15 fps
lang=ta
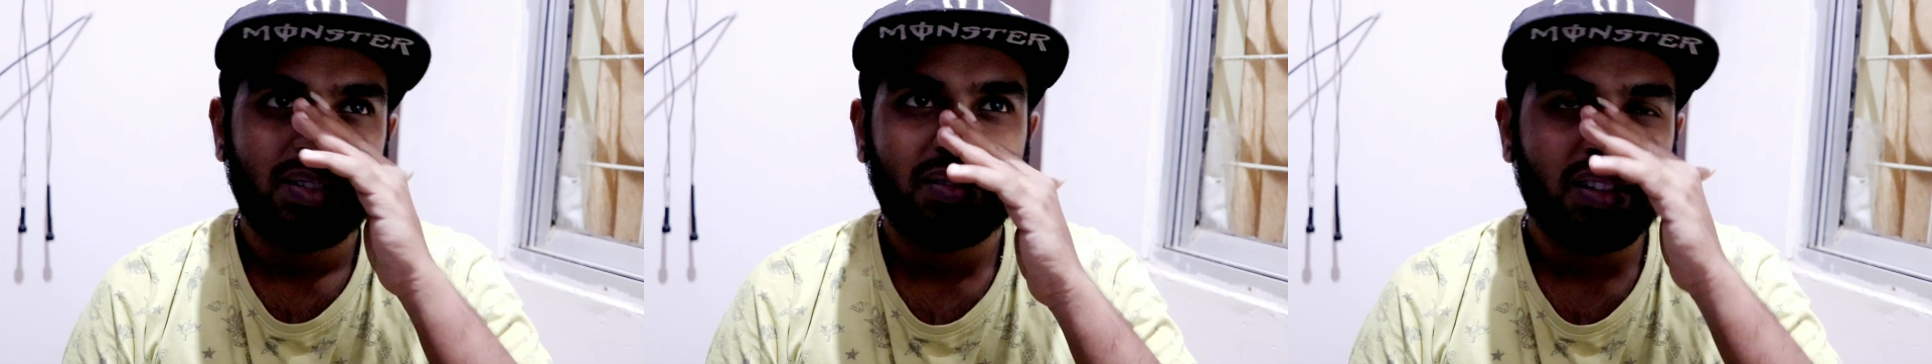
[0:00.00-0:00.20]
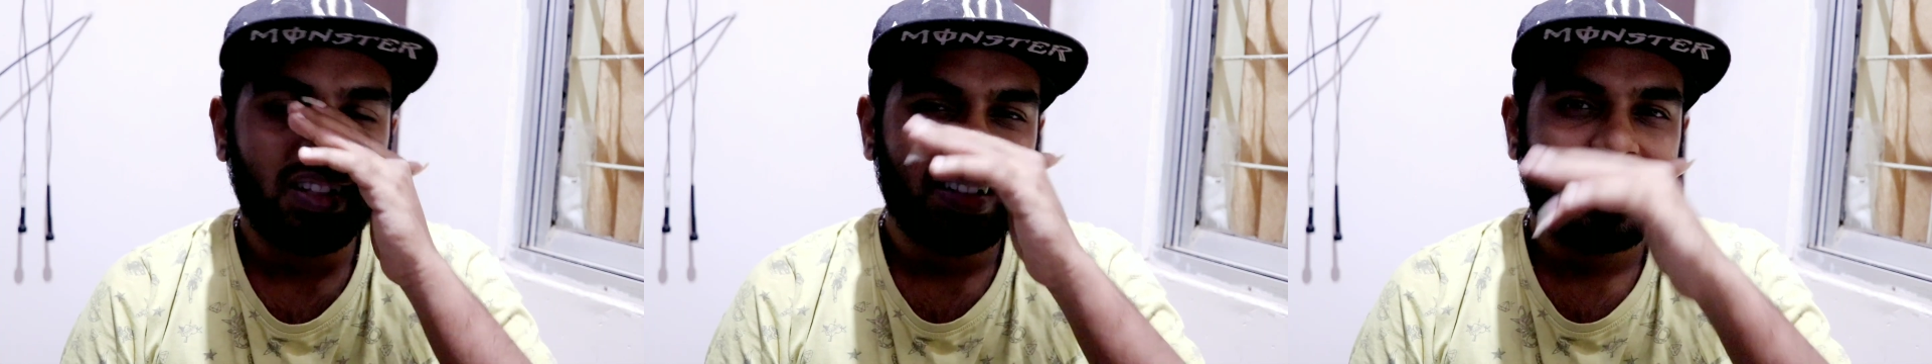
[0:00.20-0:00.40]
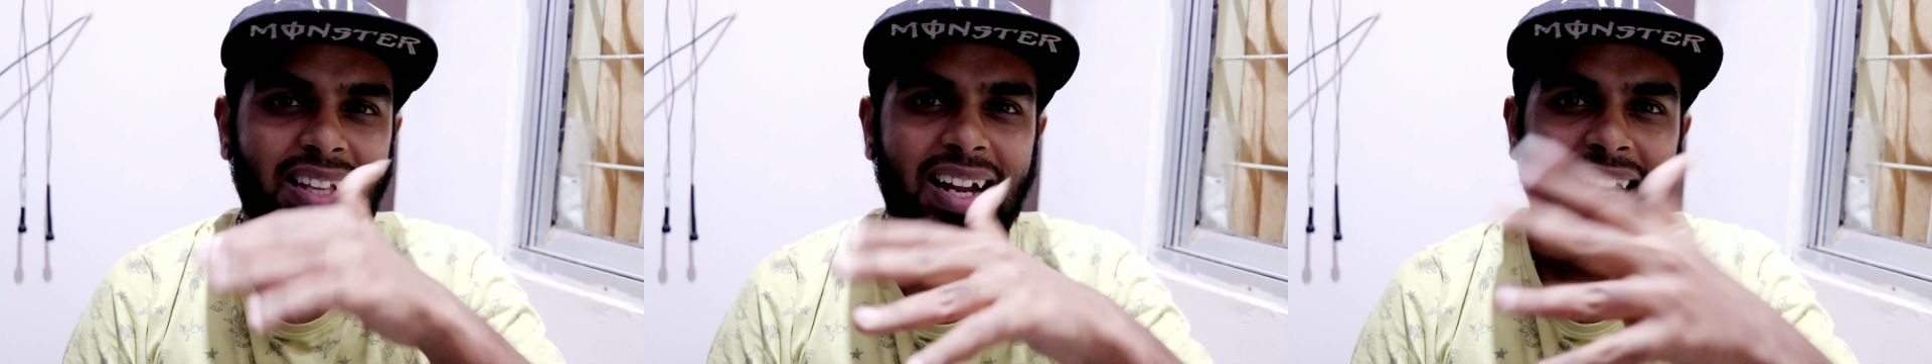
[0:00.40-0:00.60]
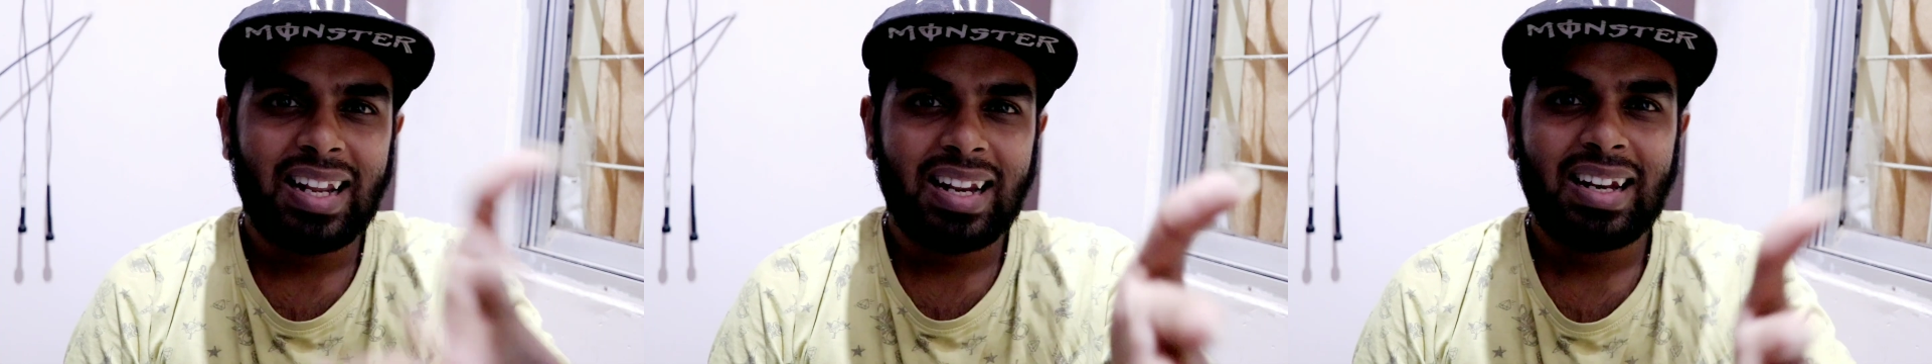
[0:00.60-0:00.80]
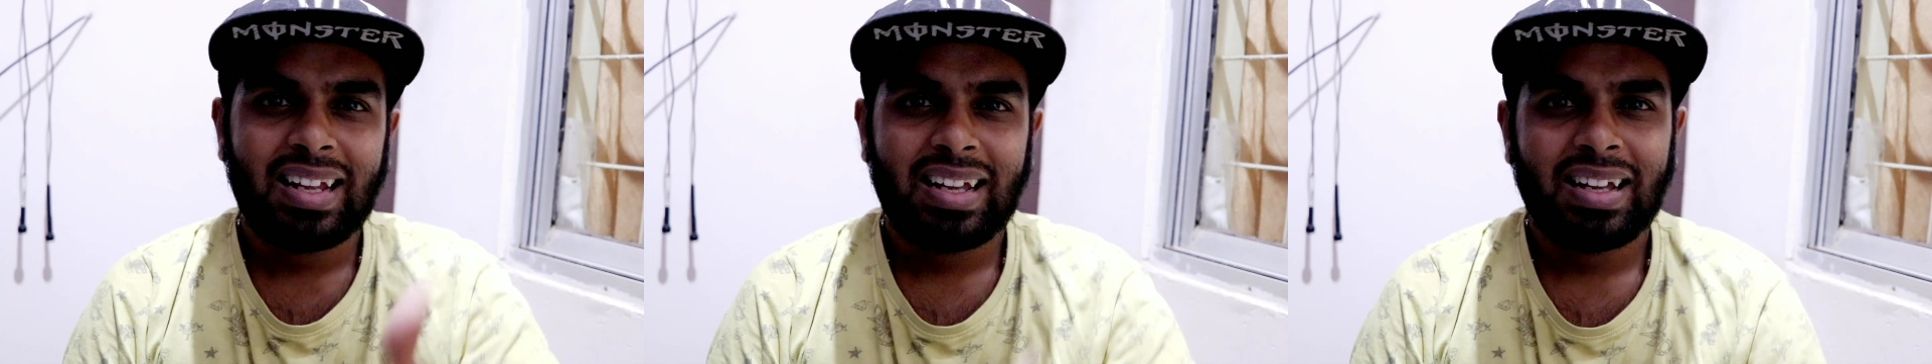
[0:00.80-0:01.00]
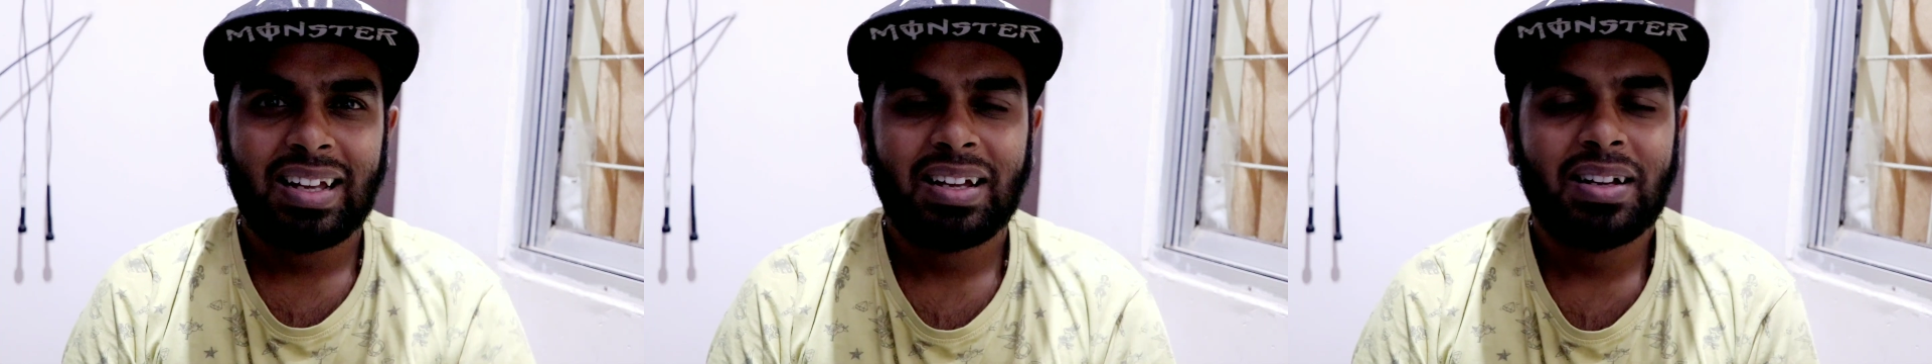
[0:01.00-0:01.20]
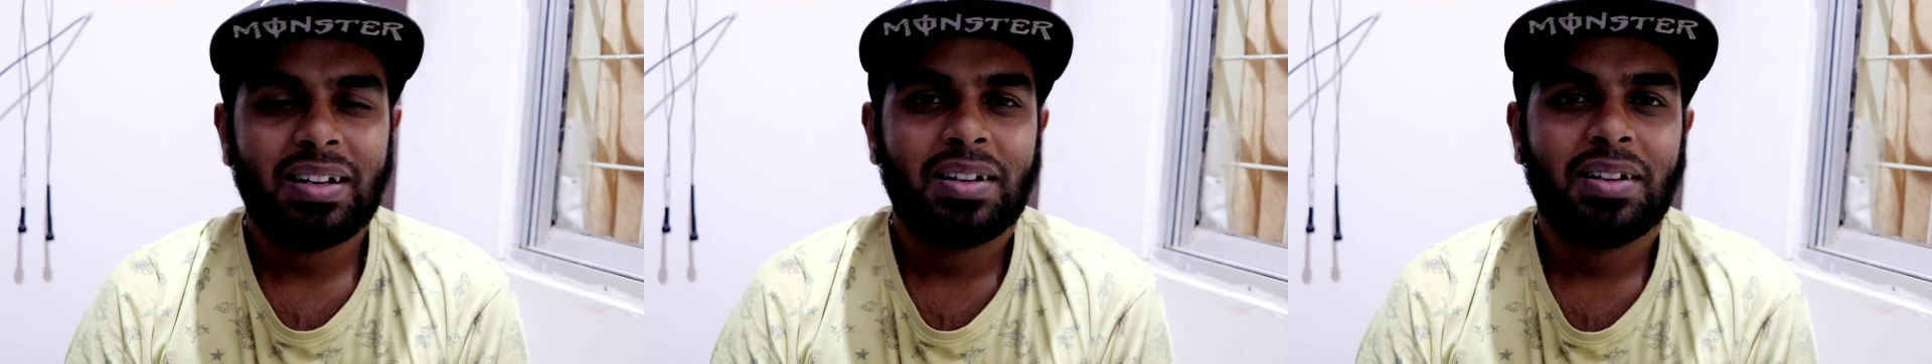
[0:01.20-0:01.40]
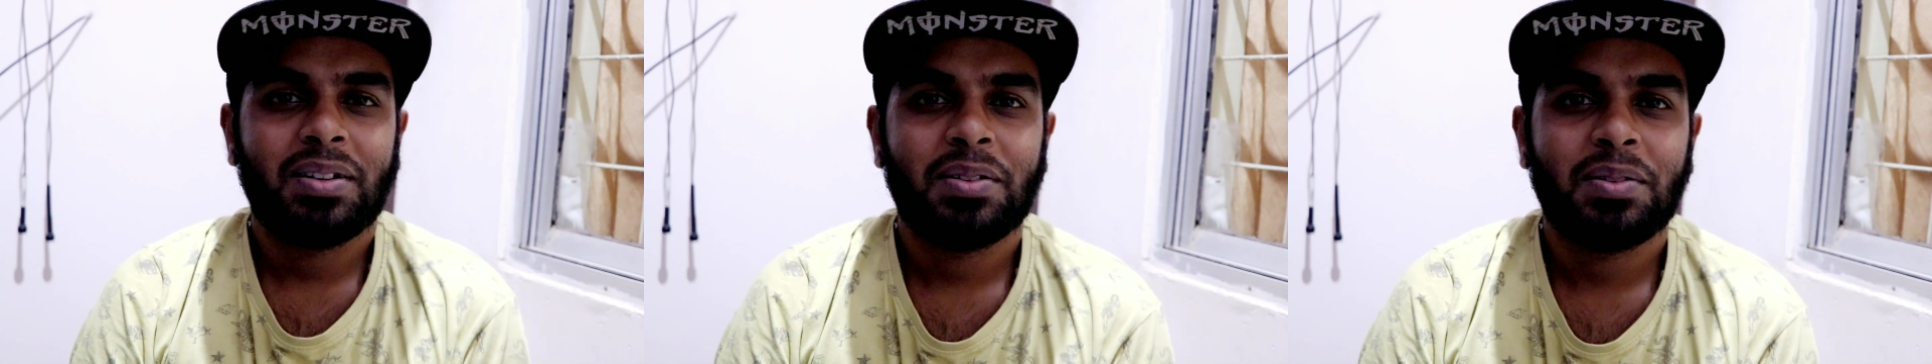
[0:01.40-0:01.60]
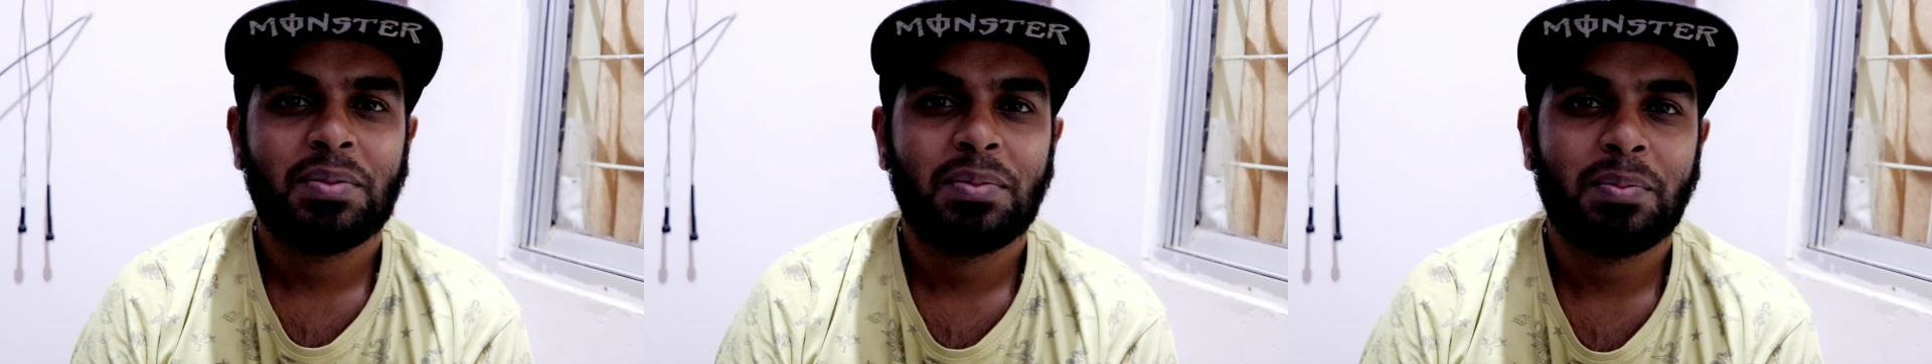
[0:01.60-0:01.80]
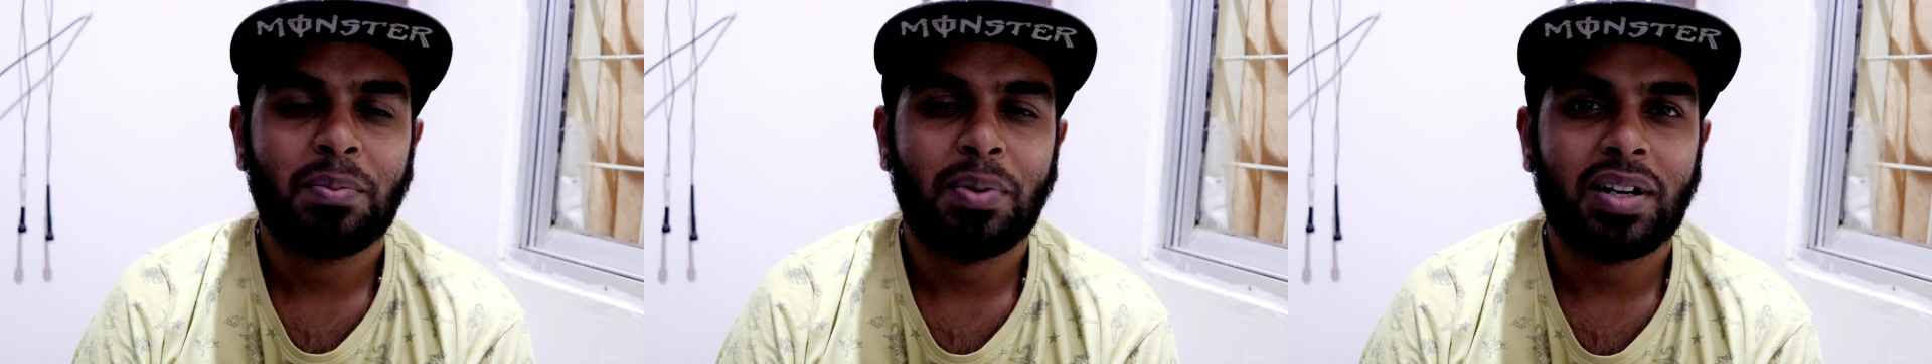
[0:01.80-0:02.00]
இந்த தேட்டரில்
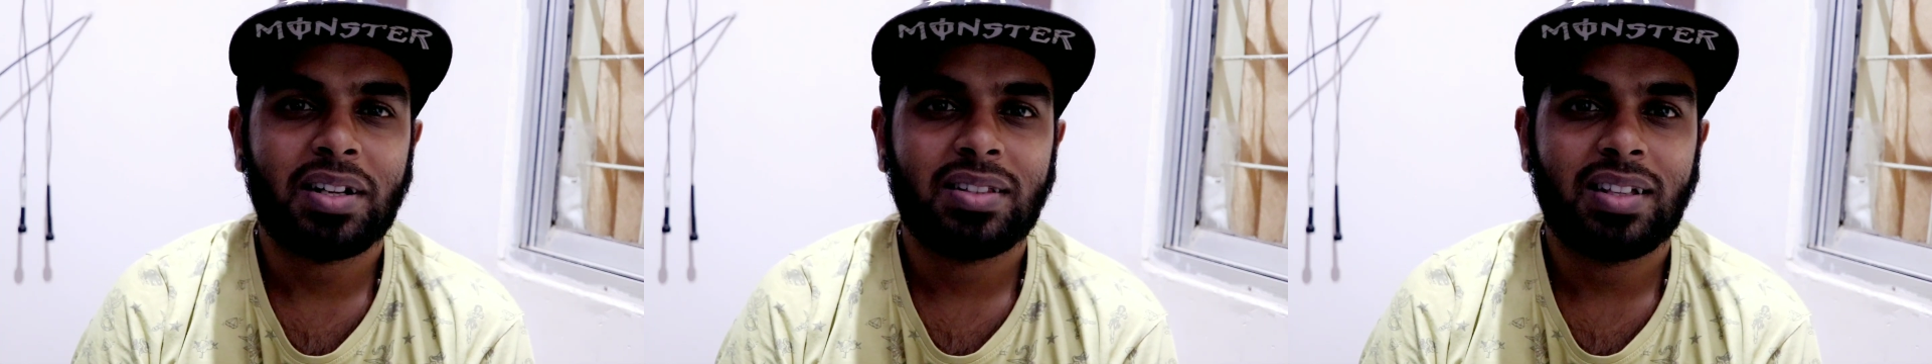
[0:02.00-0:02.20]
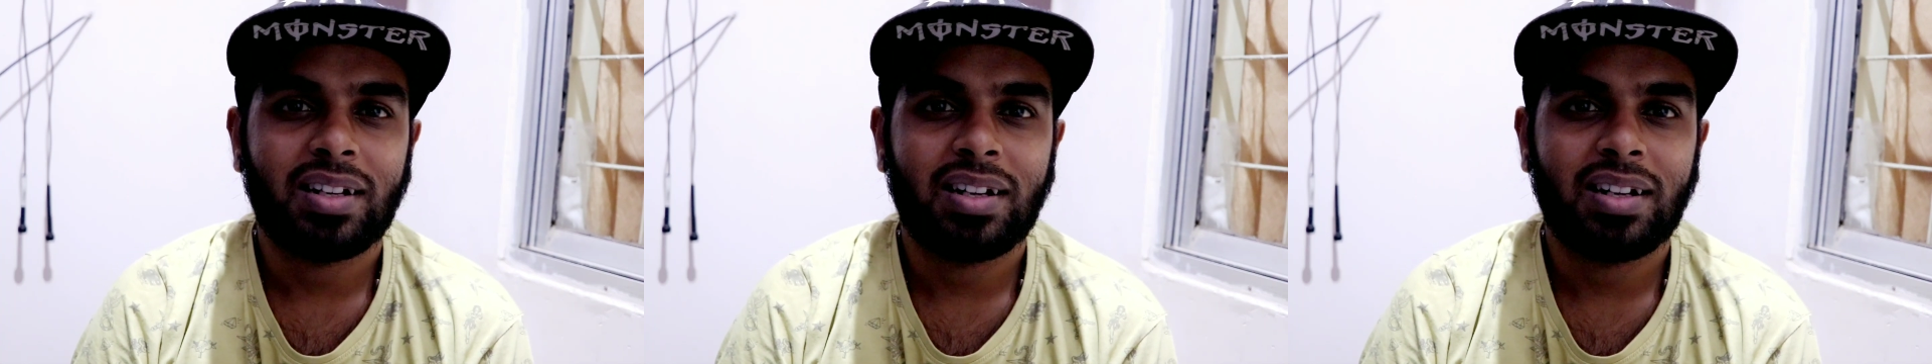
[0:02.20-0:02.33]
படத்தை